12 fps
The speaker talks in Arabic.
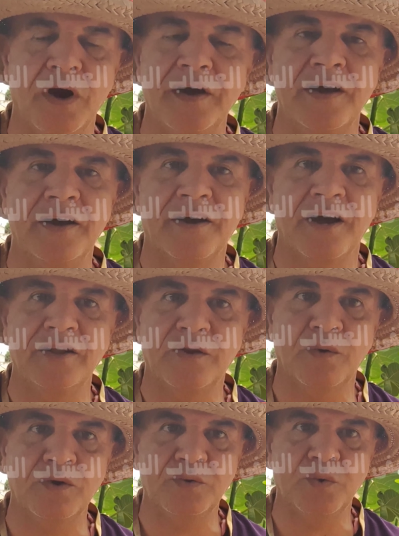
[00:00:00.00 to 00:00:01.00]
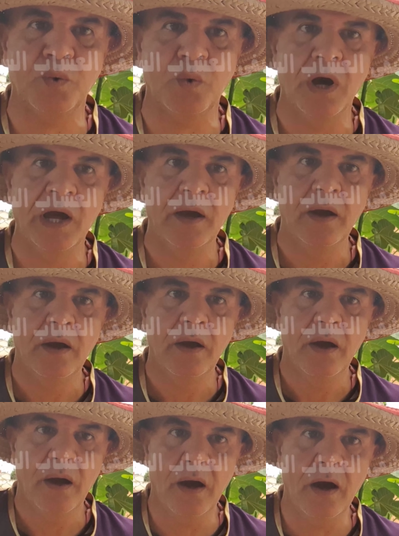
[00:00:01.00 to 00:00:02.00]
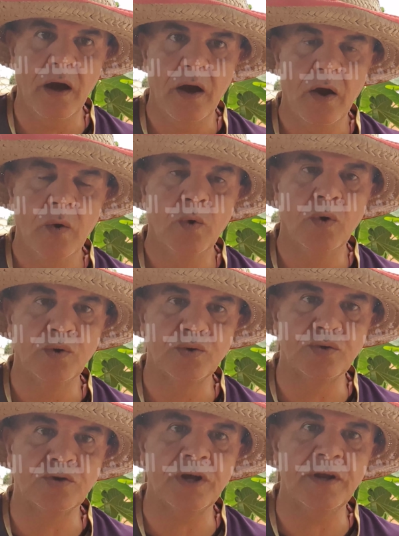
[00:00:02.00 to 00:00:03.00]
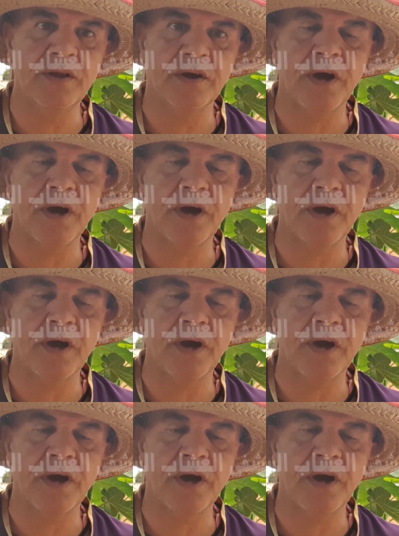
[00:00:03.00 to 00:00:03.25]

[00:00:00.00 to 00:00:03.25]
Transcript: أيا كان توجهه ها وخصوصا إذا